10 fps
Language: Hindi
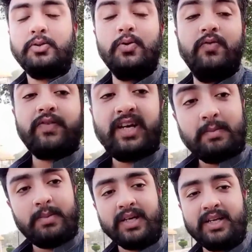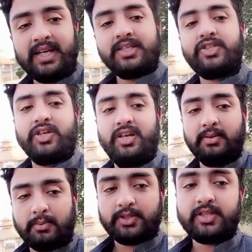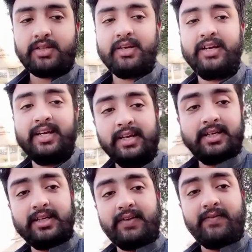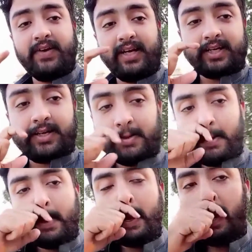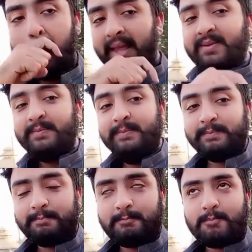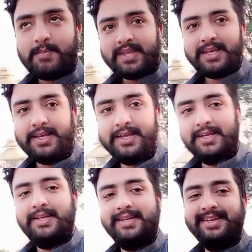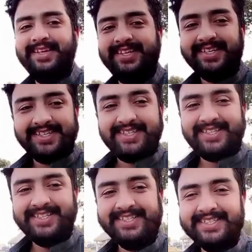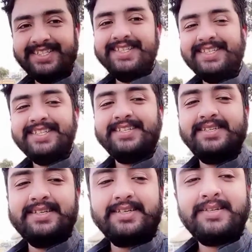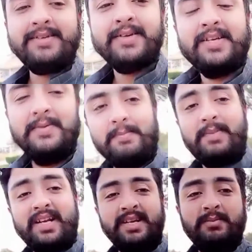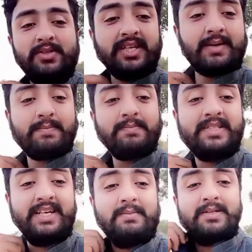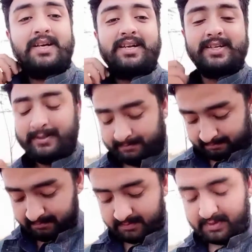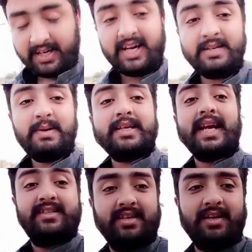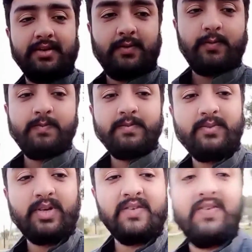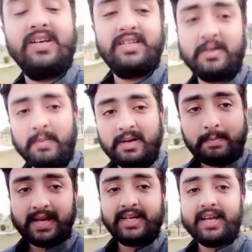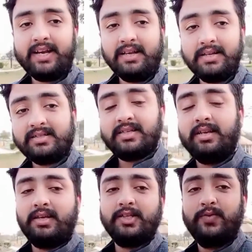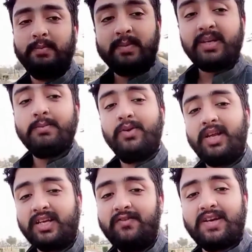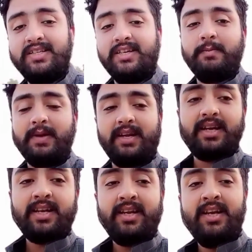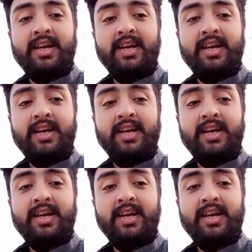तो वेट बढ़ गया इन कोशिश करेंगे कि वेट सब भी इसे को ना जरा वैरत अपना वेट लॉस करें बाकी मुझे आप ये बताना कि आज मैं कैसा लग रहा हूँ क्योंकि तो वास्ट मैंने पहनी है ना ज़र से निकल तो अम्मी ने बोला कि वास्ट पहन ले